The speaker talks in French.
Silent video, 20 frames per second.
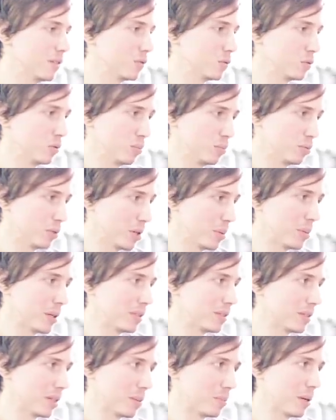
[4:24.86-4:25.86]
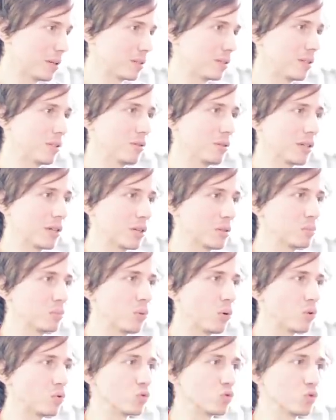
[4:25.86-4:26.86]
vous ne pourrez pas tirer parti des deux cartes
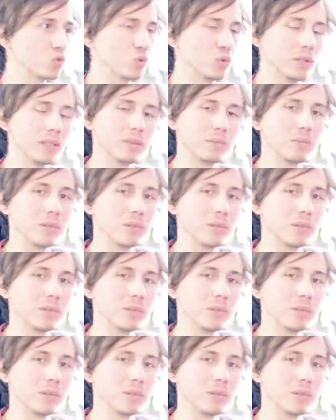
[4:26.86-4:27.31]
pour jouer.